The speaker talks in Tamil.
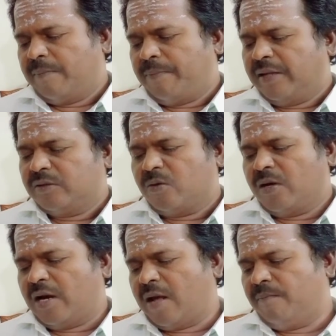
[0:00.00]
பார்த்து
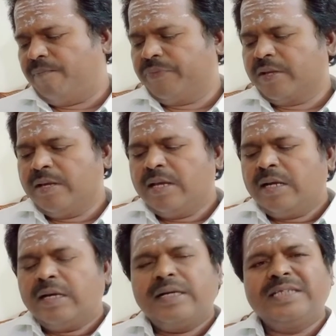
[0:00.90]
கொள்ளலாம்
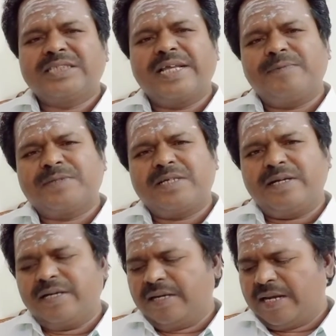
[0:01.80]

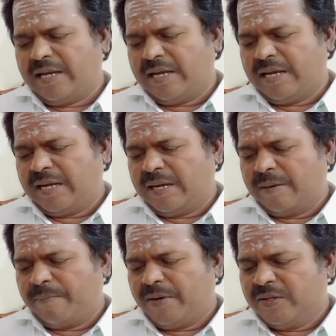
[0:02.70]
டெஸ்கிரிப்ஷன் என்ற
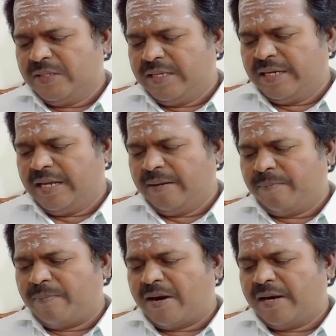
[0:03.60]
பகுதியிலே
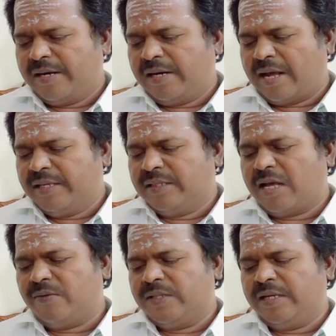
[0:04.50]
பாடல்
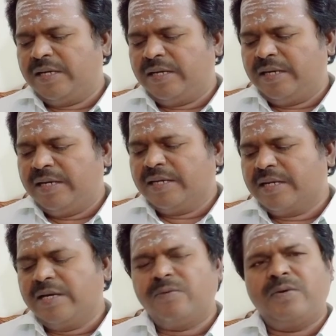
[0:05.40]
ஐந்தாவது
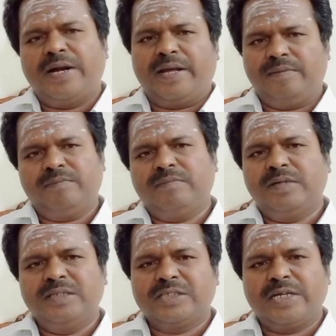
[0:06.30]
லிங்கில் உள்ளன
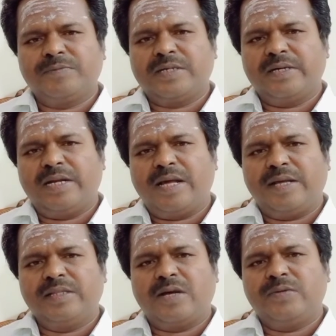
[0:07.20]
டிஸ்கிரிப்ஷனில்
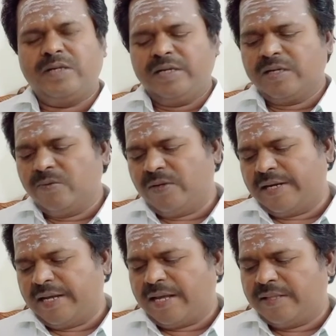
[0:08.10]
ஐந்தாவது லிங்க்
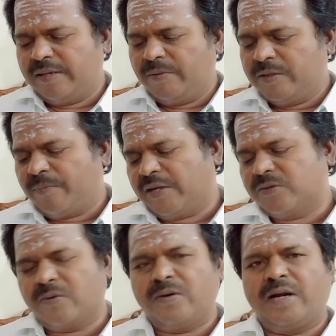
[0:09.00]
உள்ளன அதில் வந்து
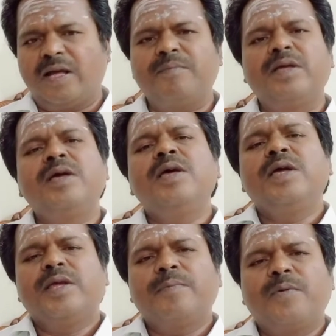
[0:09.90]
பார்த்து கொள்ளலாம்
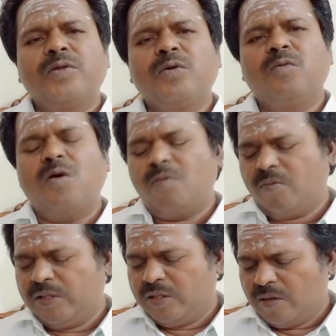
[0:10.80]
இப்பொழுது ஓம
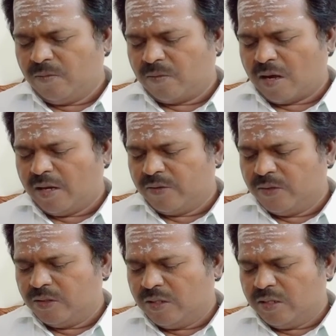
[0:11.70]
மந்திரம் ஆறு
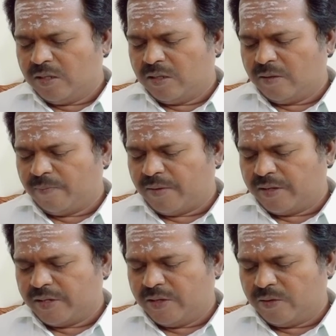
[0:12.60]
வந்து
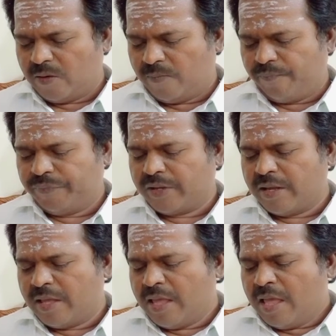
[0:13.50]
பார்க்கின்றோம்
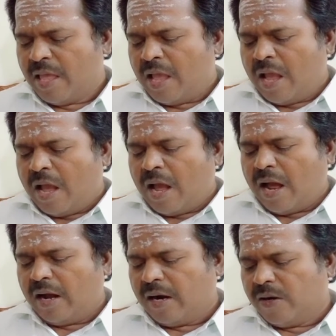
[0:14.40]

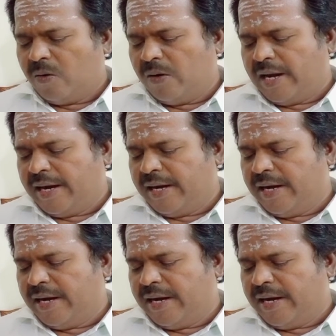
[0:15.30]
அகடுள்ளை